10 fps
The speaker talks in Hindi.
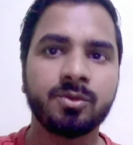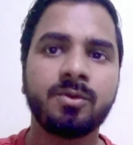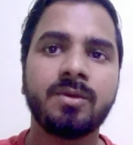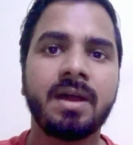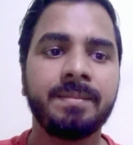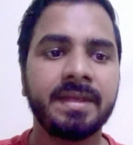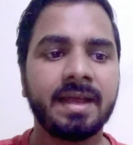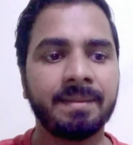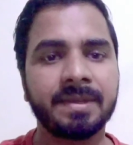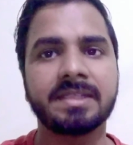जो अभी
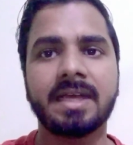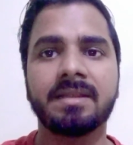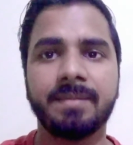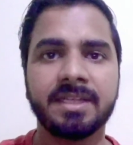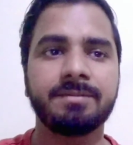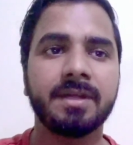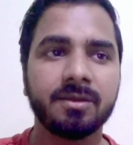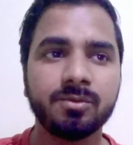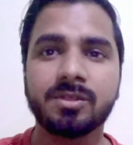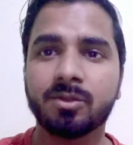आपके साथ बैचमेट
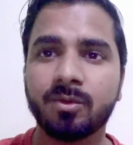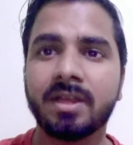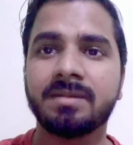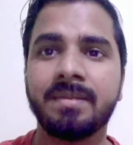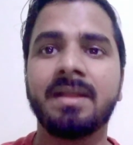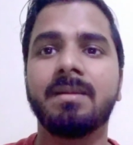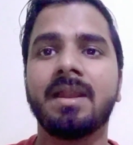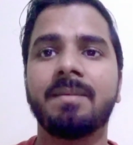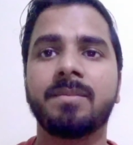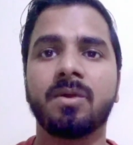है उनसे थोड़ा मेल
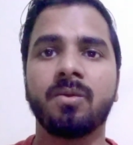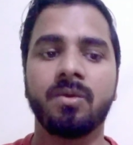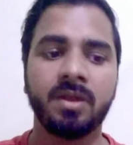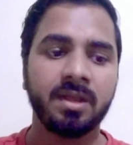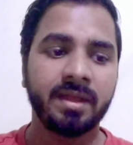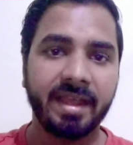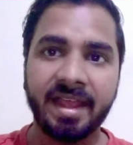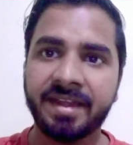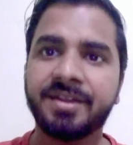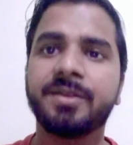मिलाप करो
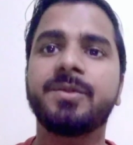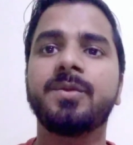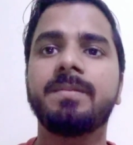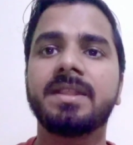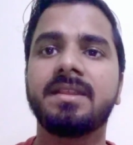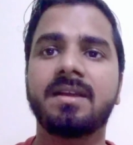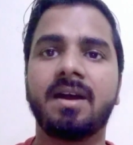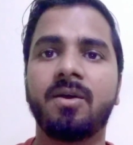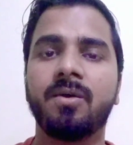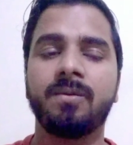एटीट्यूड मत
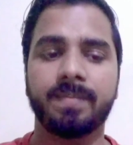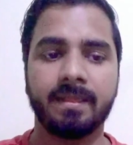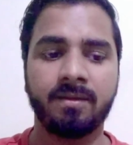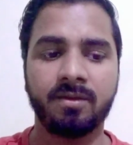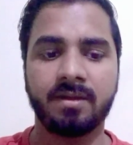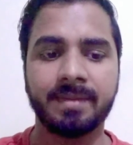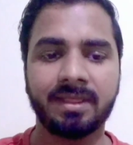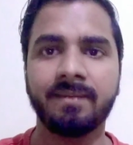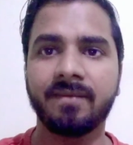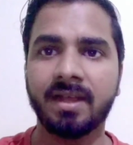दिखाओ और
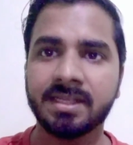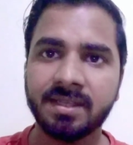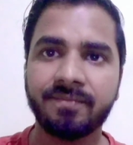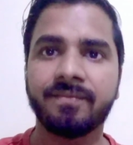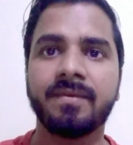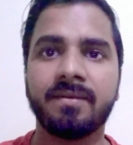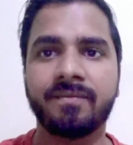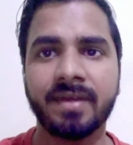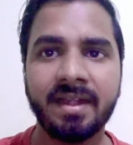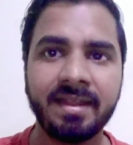मतलब एज ए
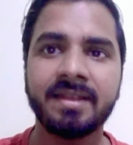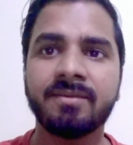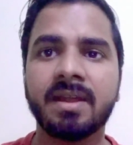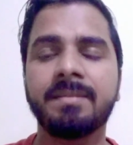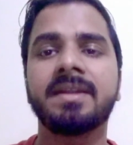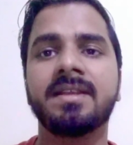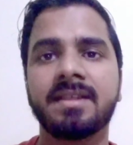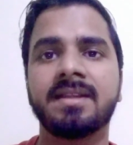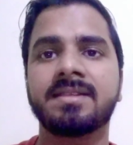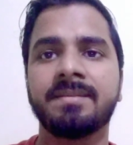फ्रेंडली इन्वायरमेंट की
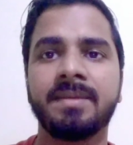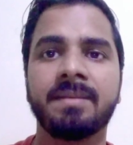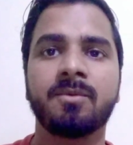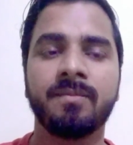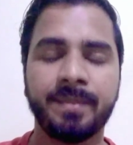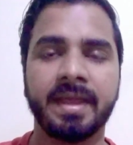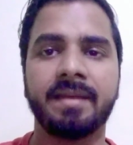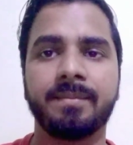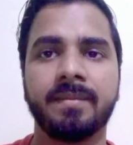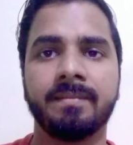तरह से अपने आप को
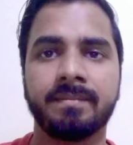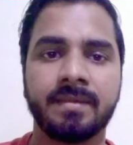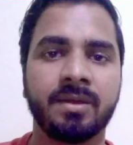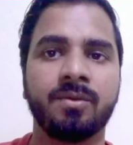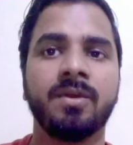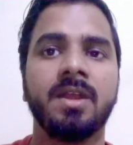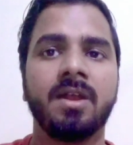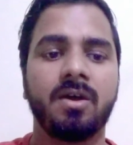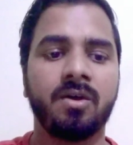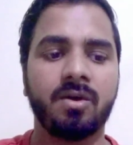बिहेव करो
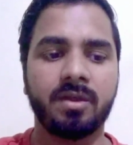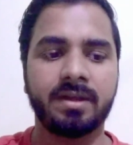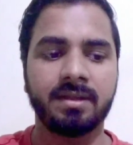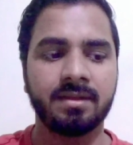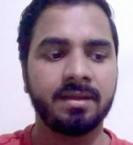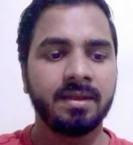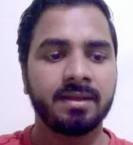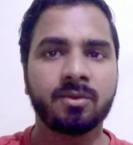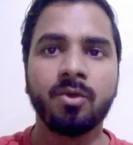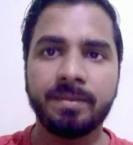और
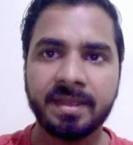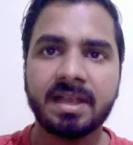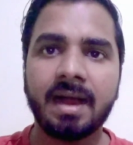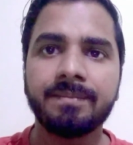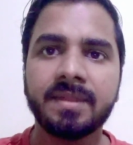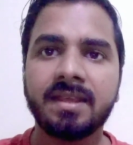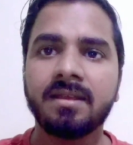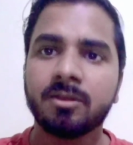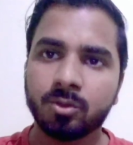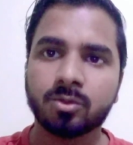कोई भी काम दे
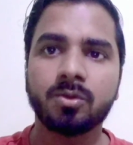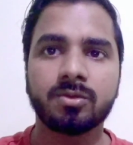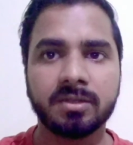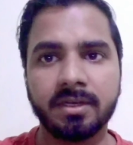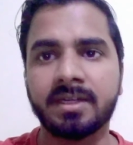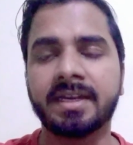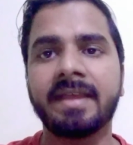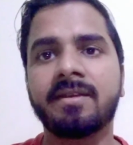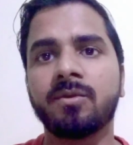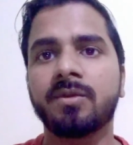तो उसको
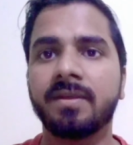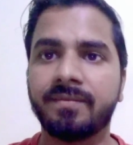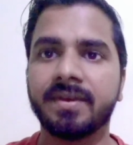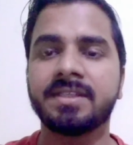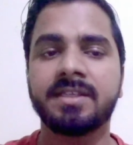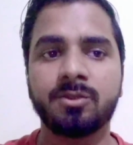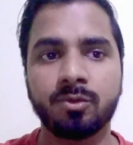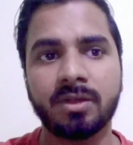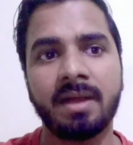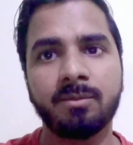ट्राई करो कि फर्स्ट डे
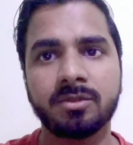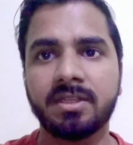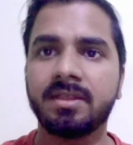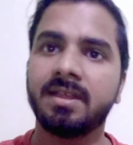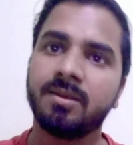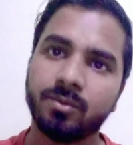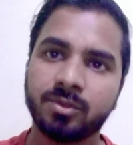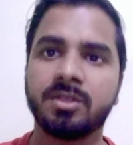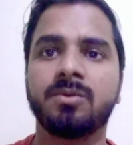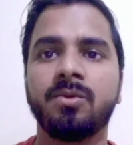जो काम उस दिन दे
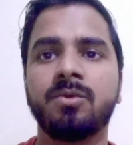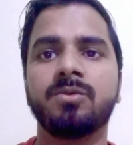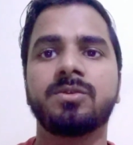उसी को